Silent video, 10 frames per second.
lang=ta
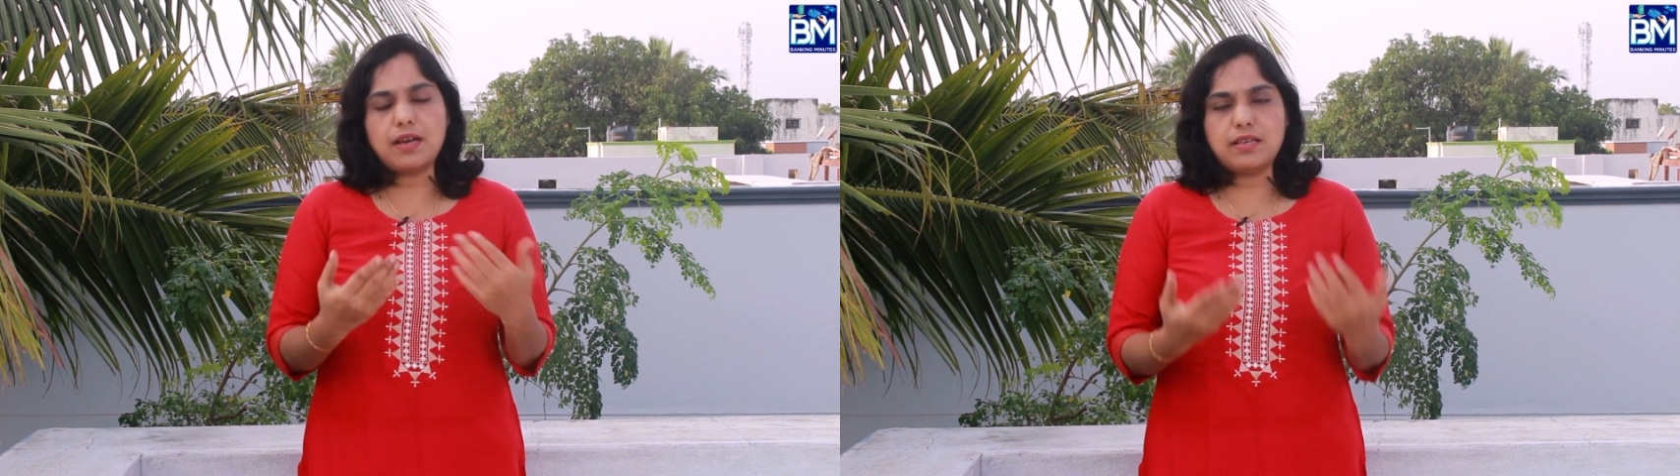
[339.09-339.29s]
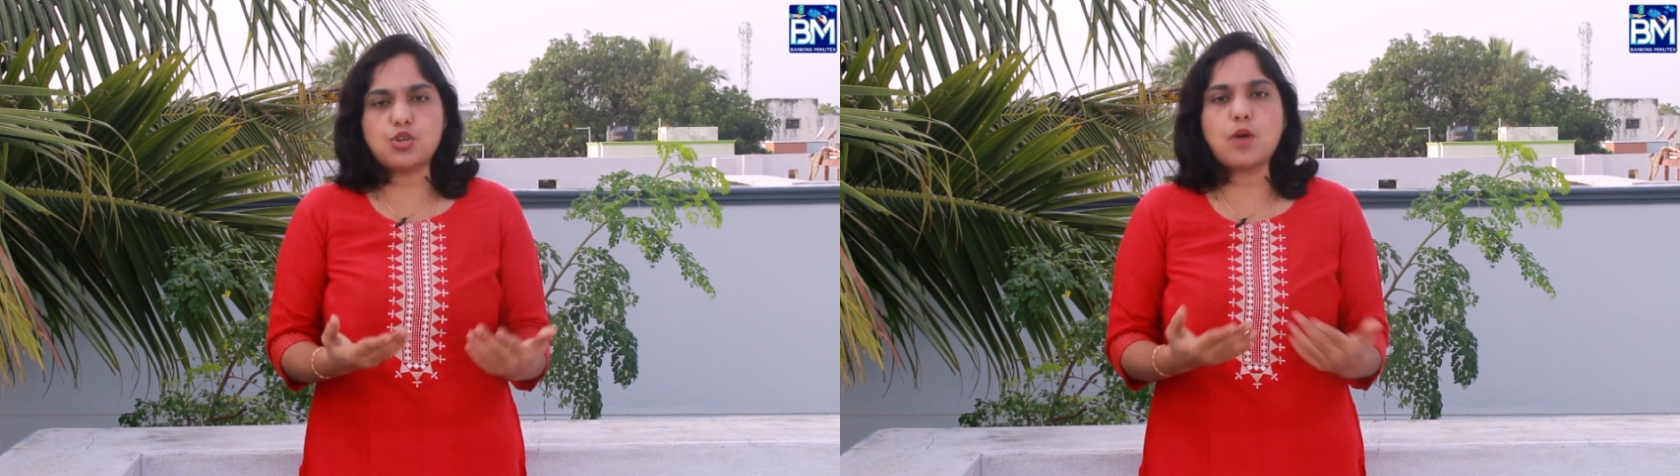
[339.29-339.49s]

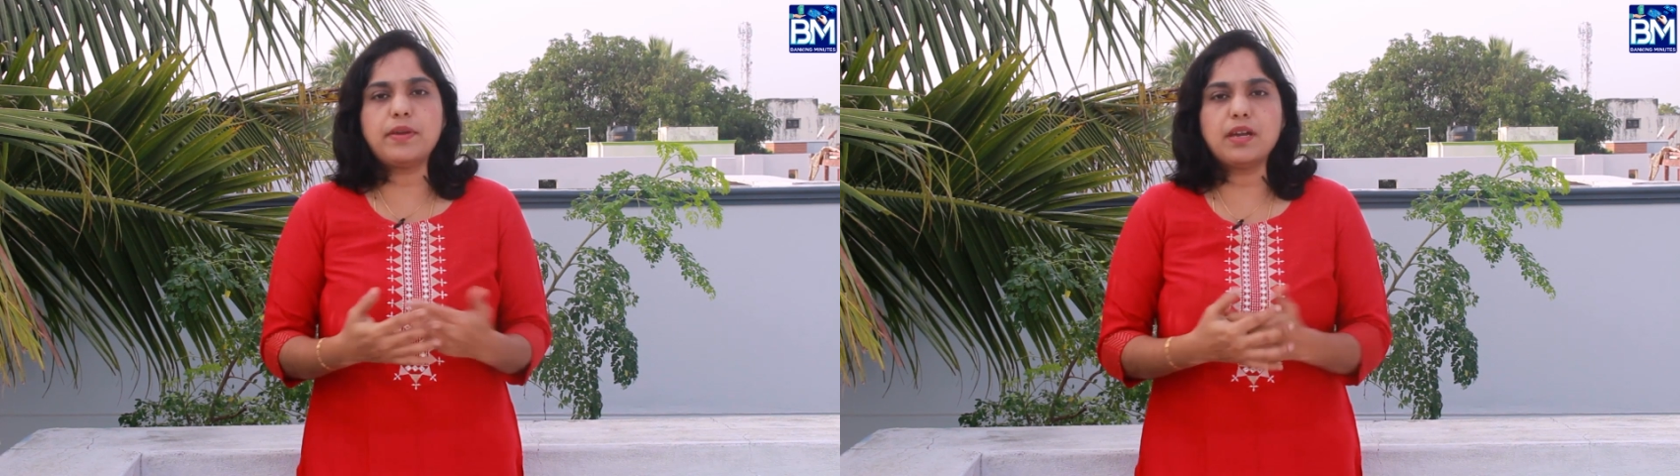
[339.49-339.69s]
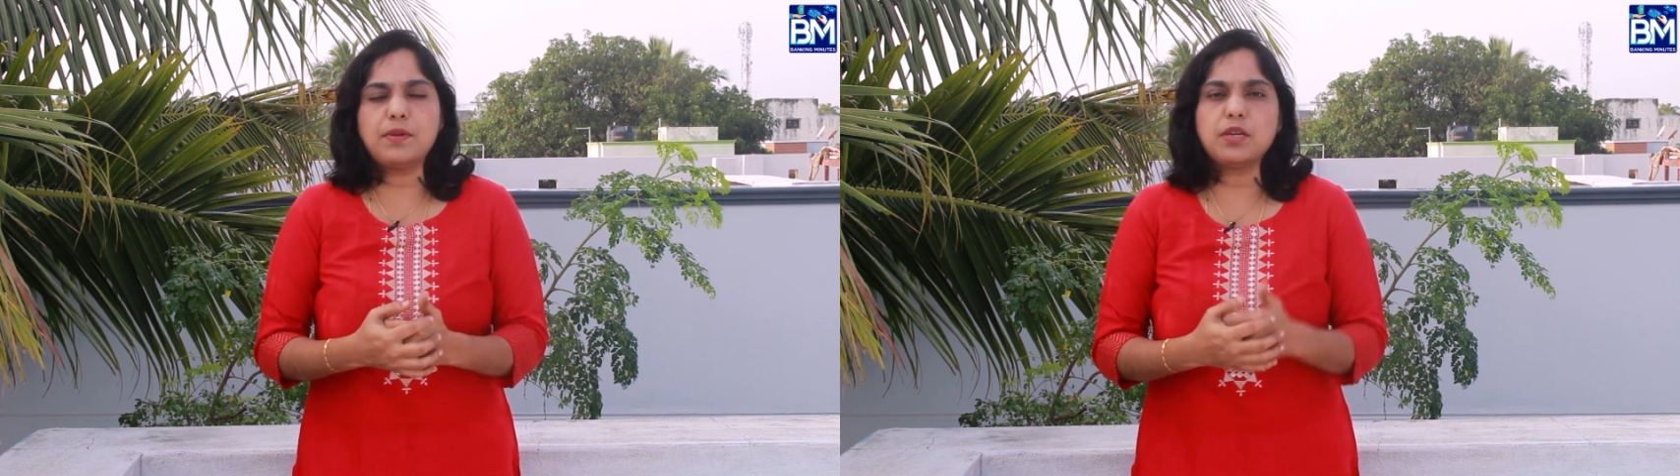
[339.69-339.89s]
அது
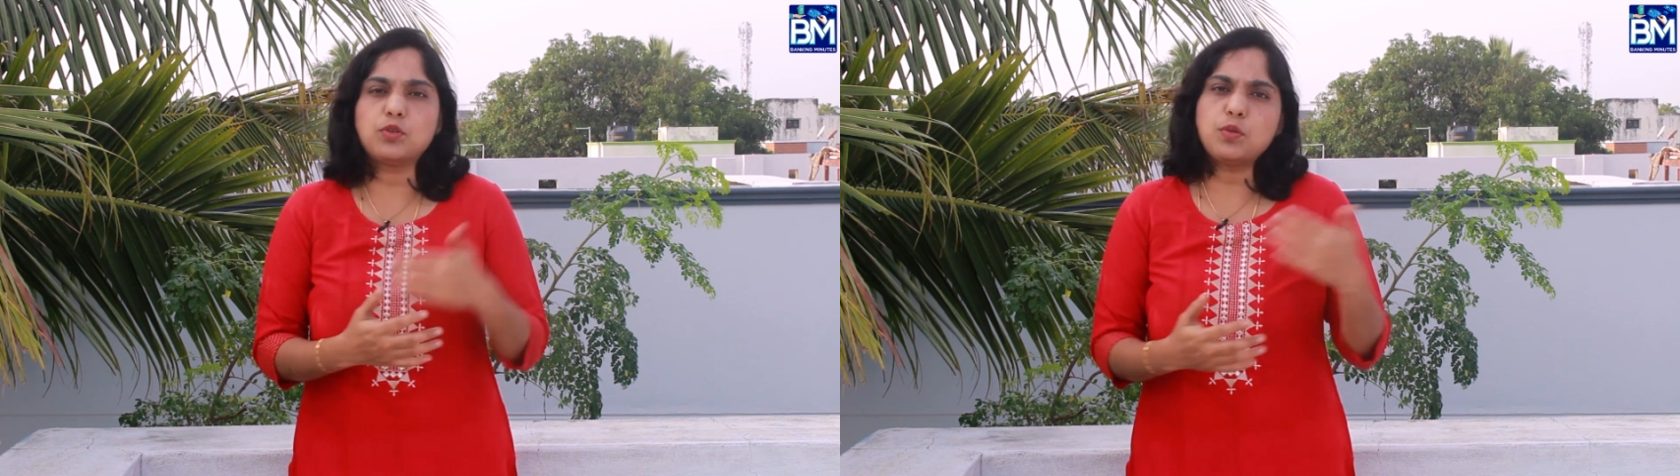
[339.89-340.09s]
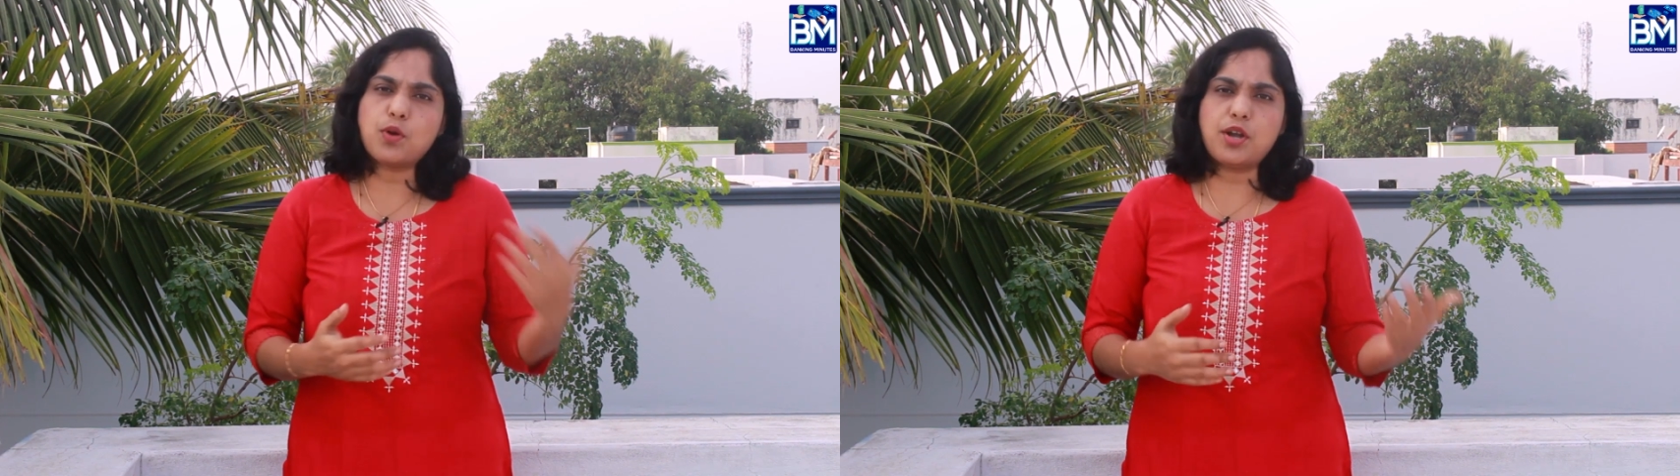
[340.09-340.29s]
ஷாப்பிங்
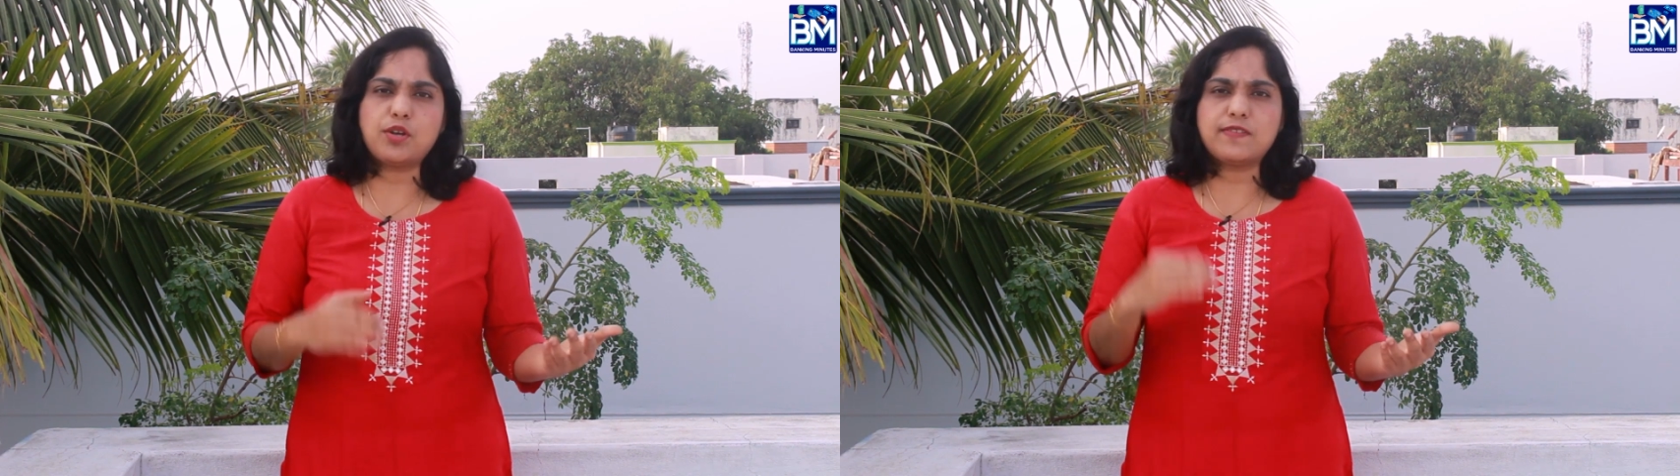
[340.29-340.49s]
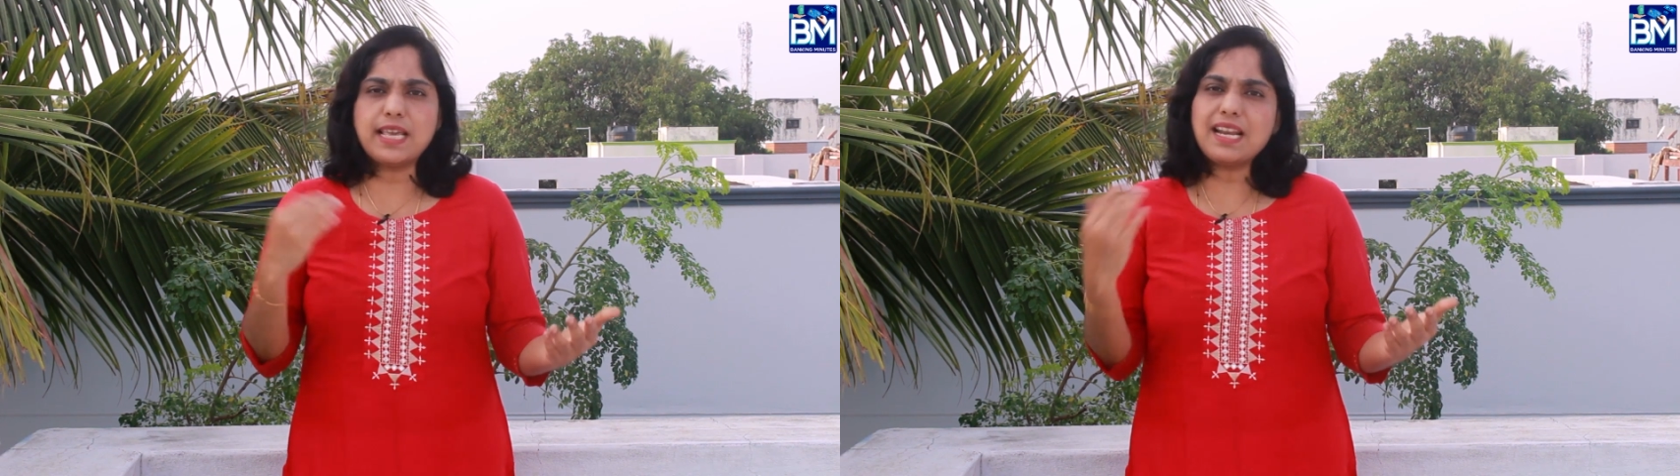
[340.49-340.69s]
அப்படிங்கும்போது
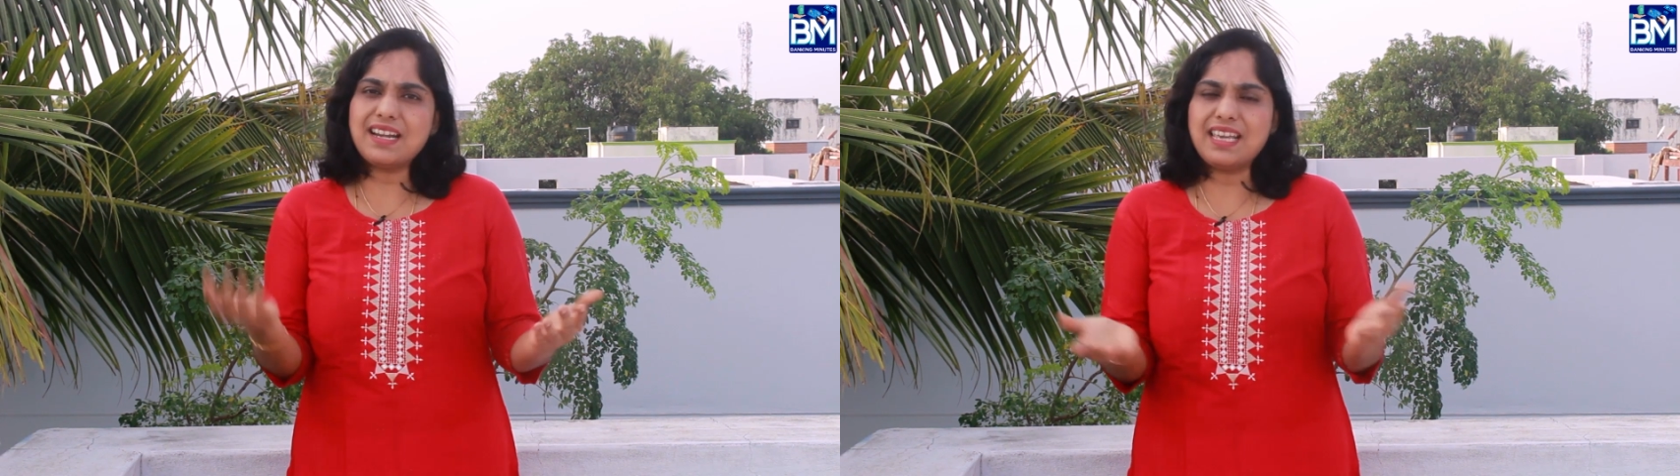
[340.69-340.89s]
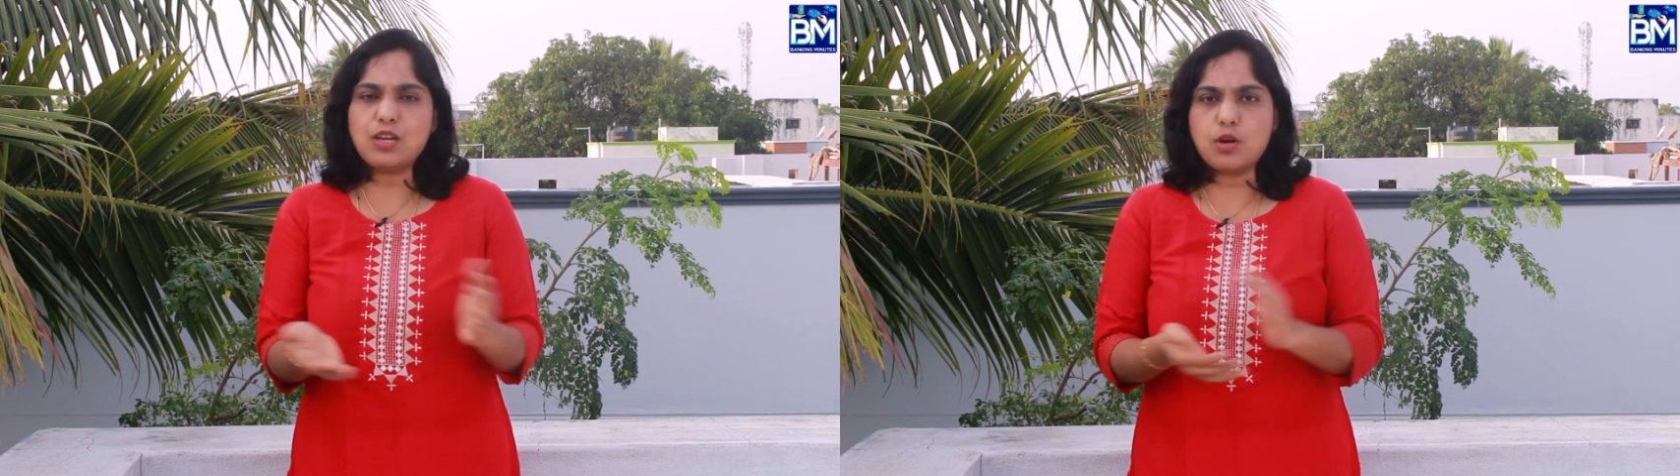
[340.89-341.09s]
பாயிண்ட் ஆஃப் சேல் அண்ட் இ